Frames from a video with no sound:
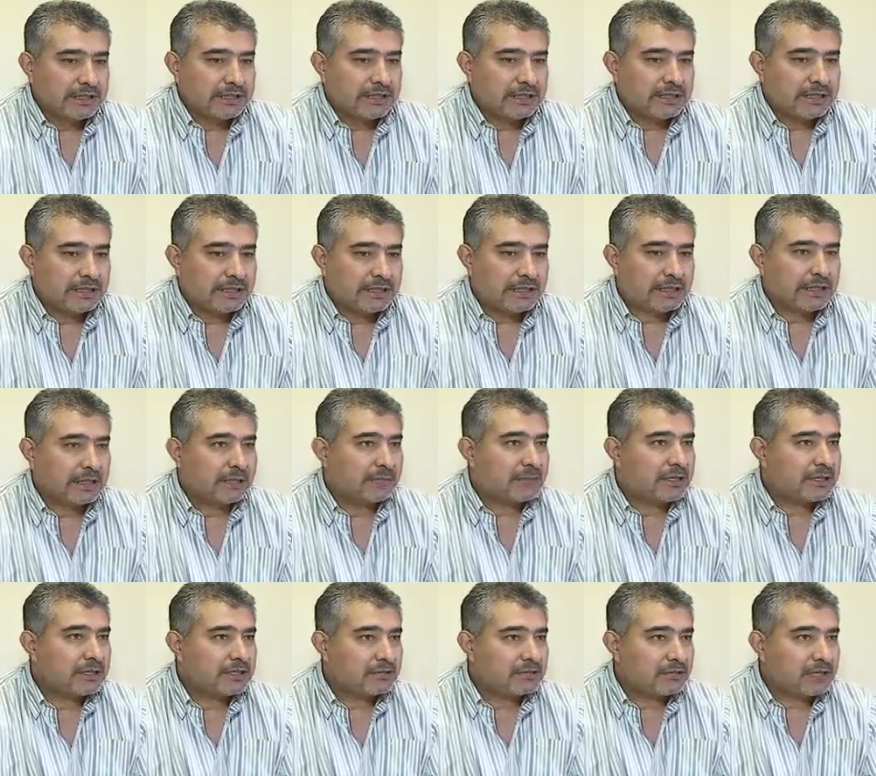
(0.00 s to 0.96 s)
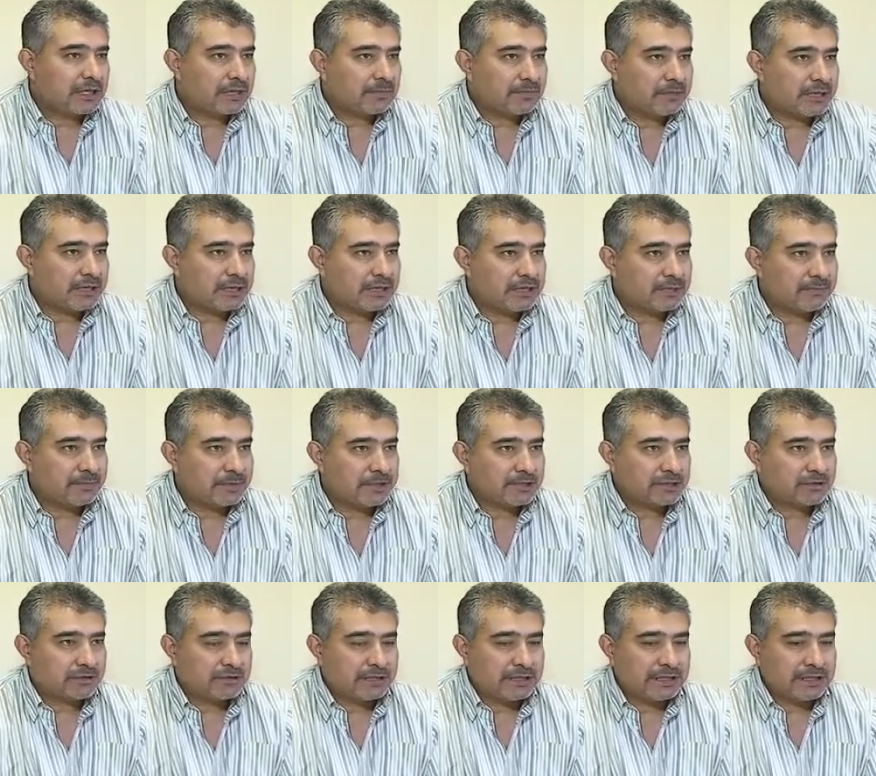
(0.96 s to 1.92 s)
el incremento de la planta de
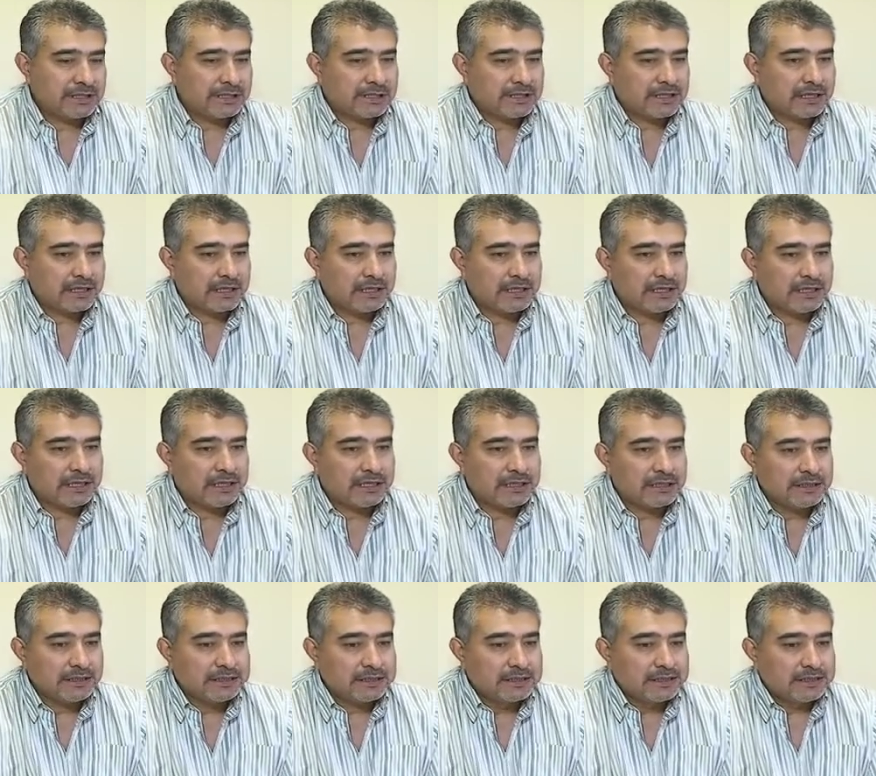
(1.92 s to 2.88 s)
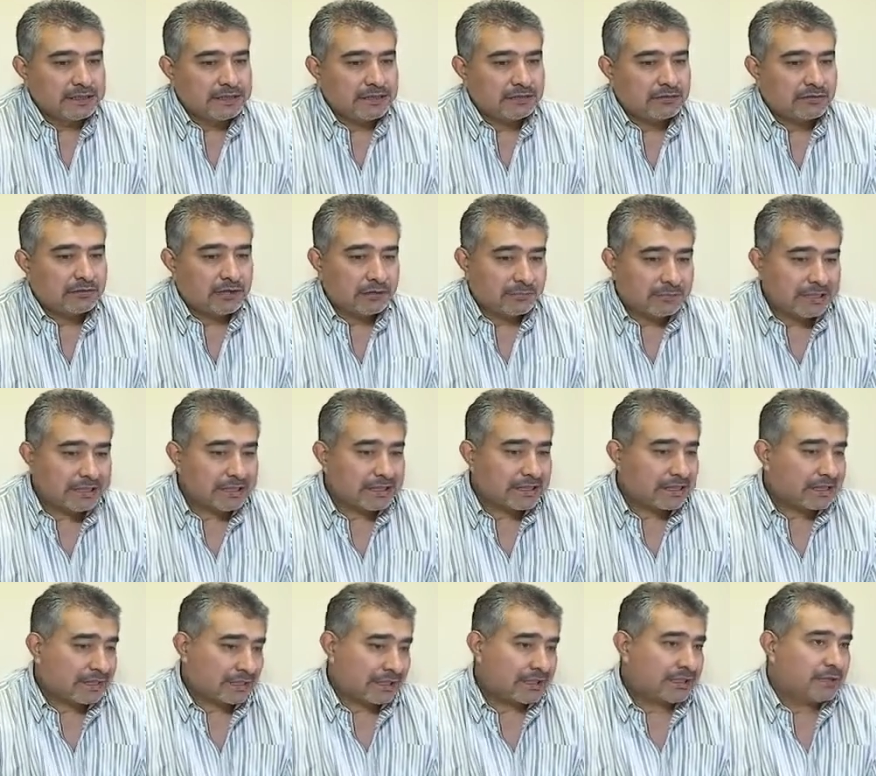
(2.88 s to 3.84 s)
personal requiere o
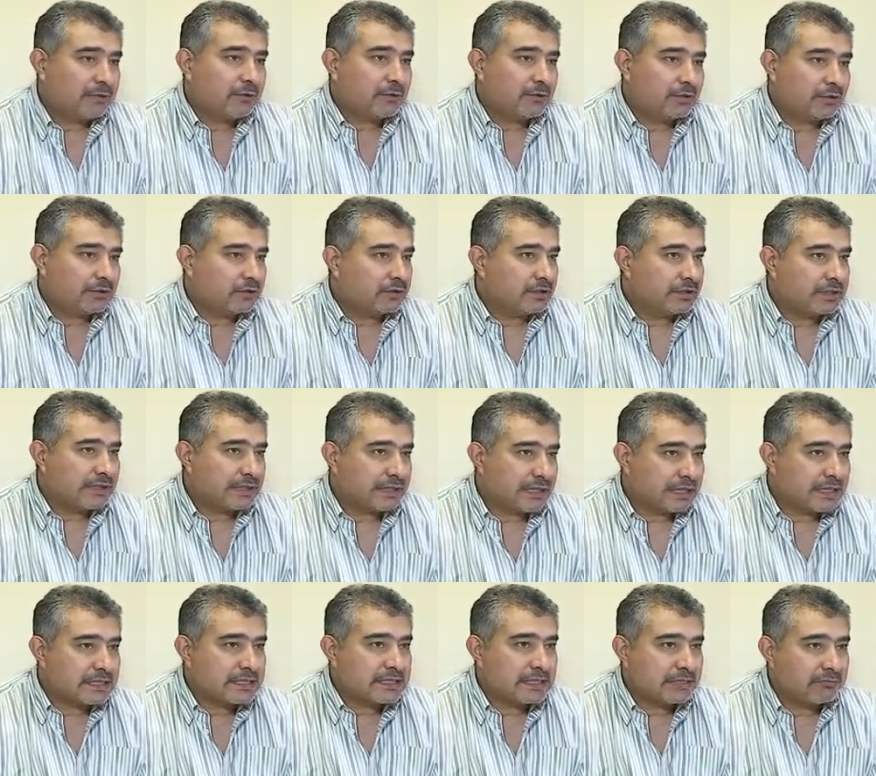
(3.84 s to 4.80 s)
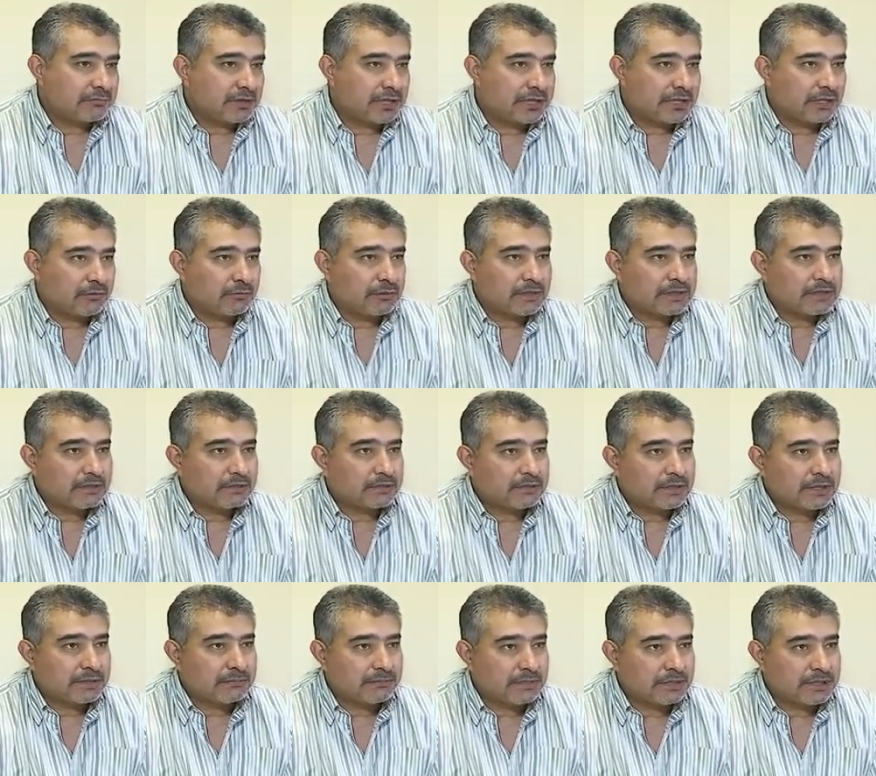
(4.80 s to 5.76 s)
demanda que bueno, eh, haya una
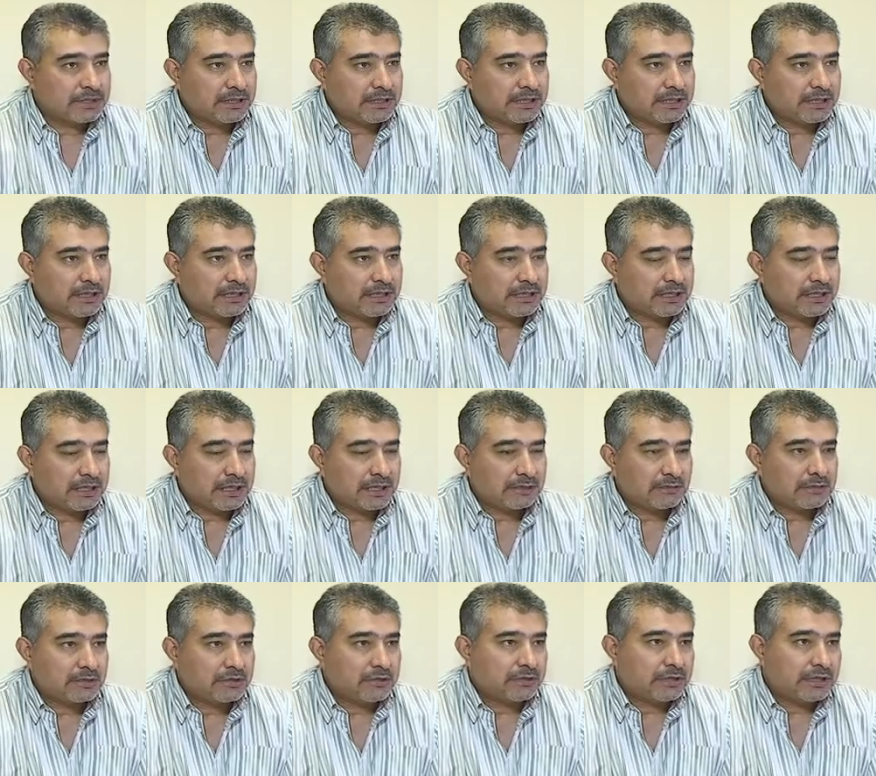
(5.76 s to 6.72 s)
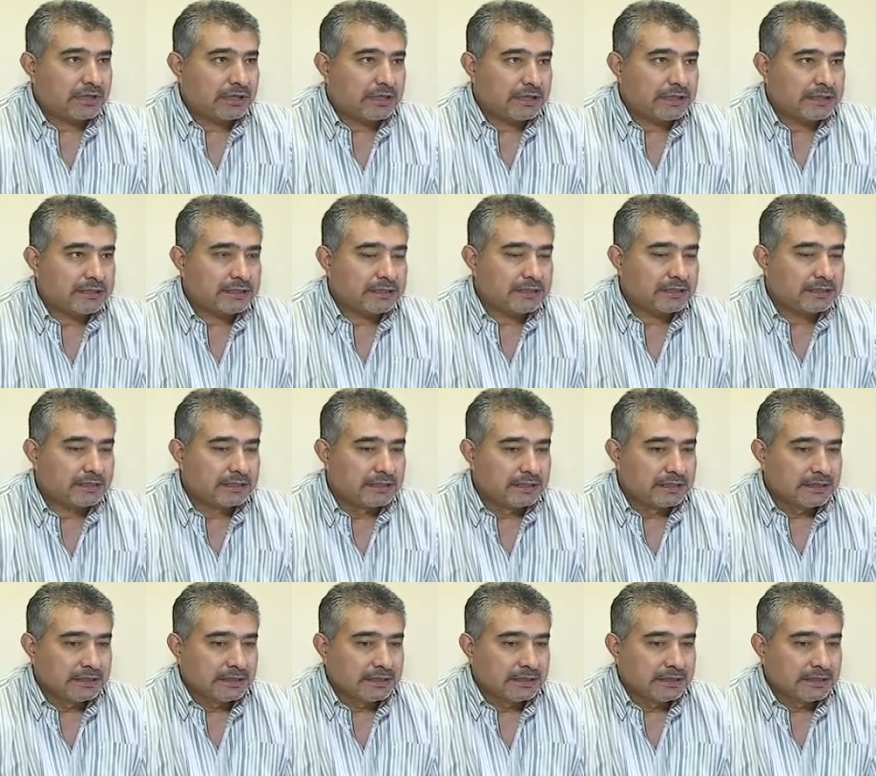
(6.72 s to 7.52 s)
adecuación también de, la cuestión edilicia.